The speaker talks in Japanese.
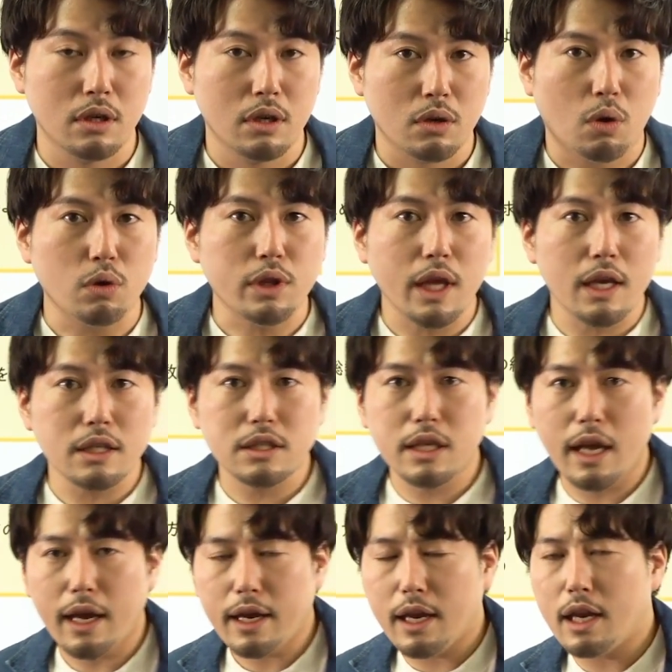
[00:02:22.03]
固定して
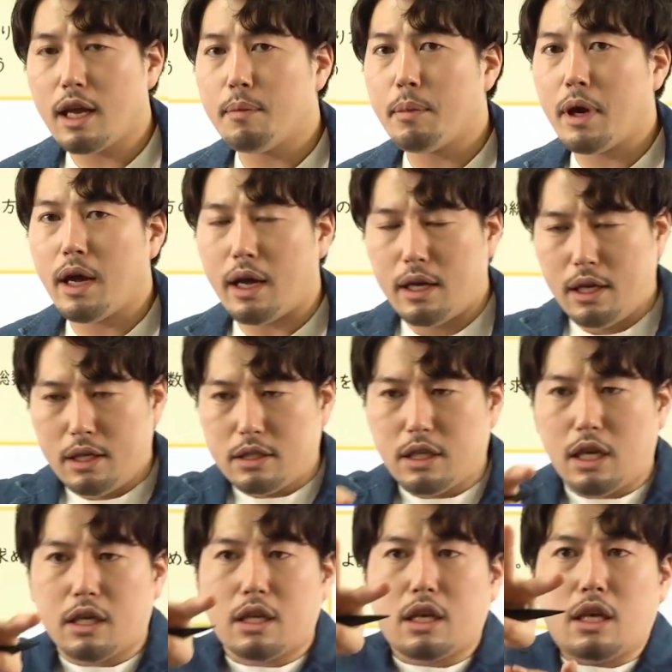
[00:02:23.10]
あげれば、
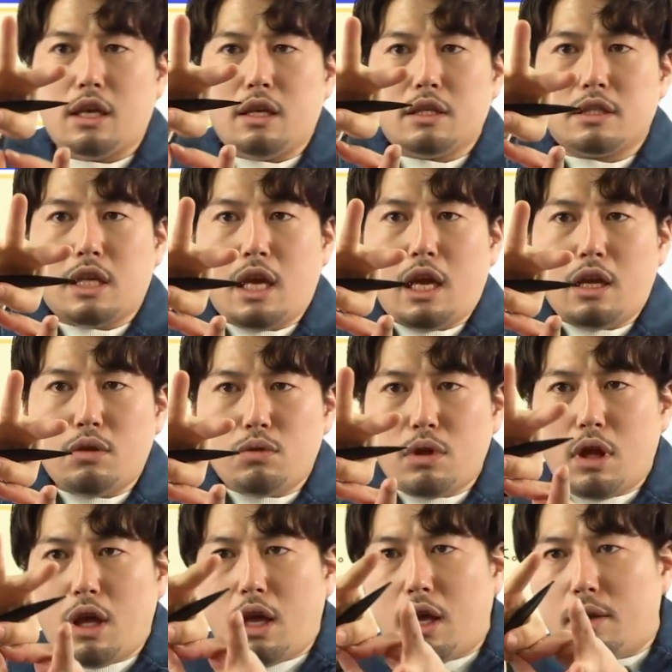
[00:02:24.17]
さっき、せーの
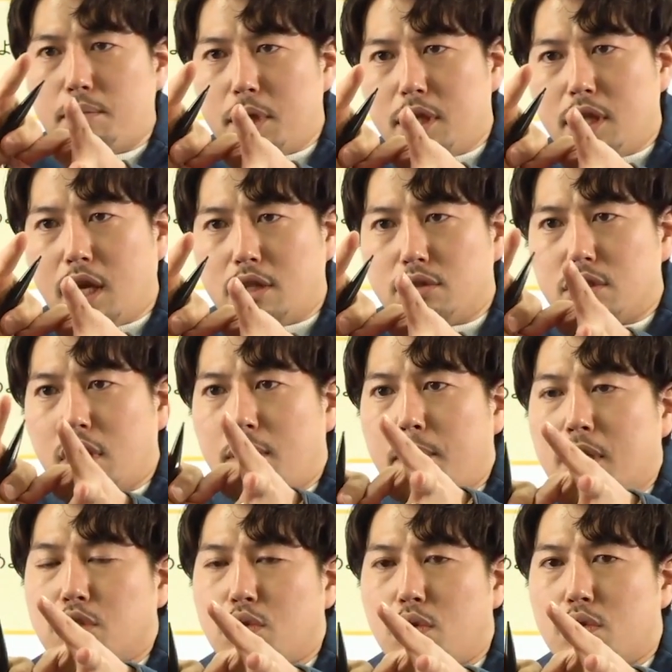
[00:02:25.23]
でみんなずれま
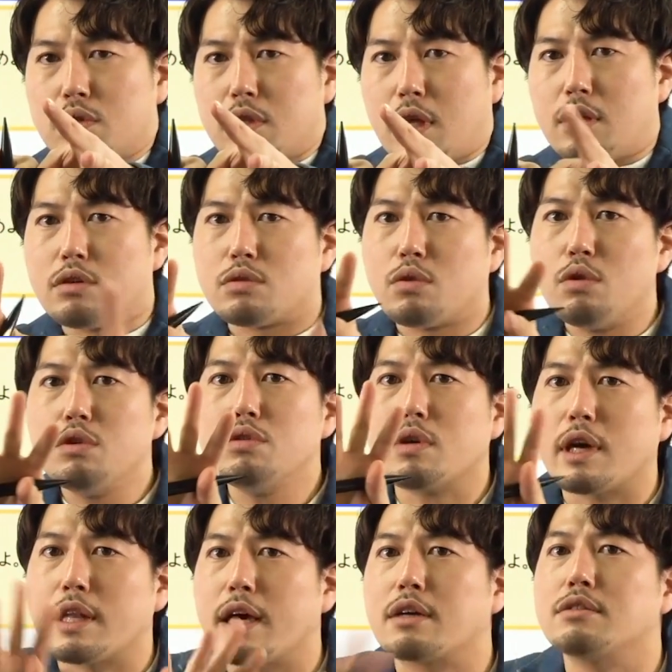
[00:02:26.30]
しょうっていう、こういうのが
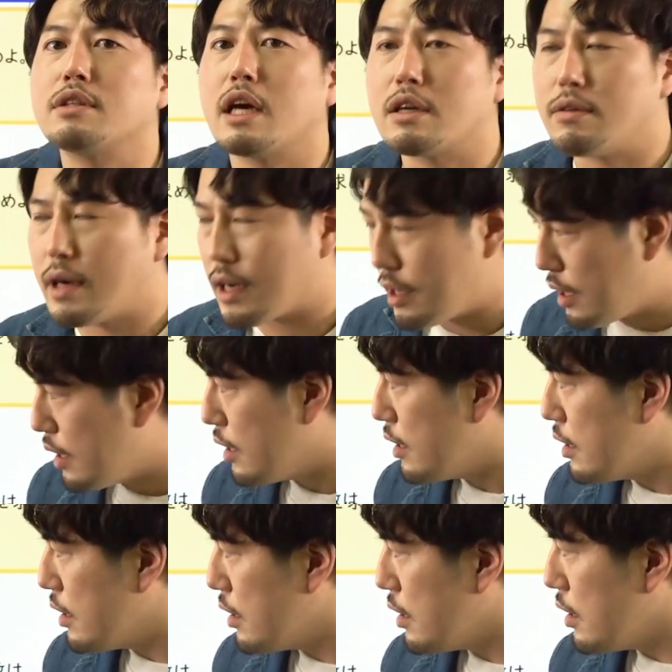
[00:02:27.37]
なくなるわけね。
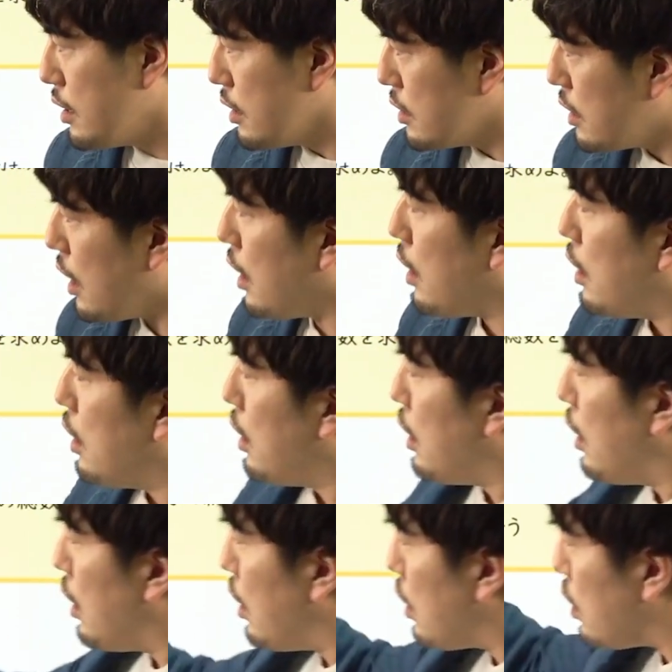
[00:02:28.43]
で、
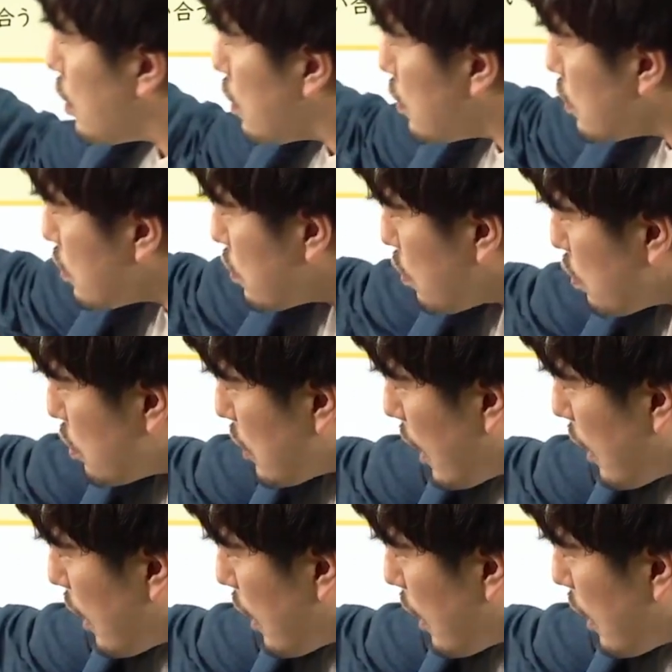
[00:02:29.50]
そした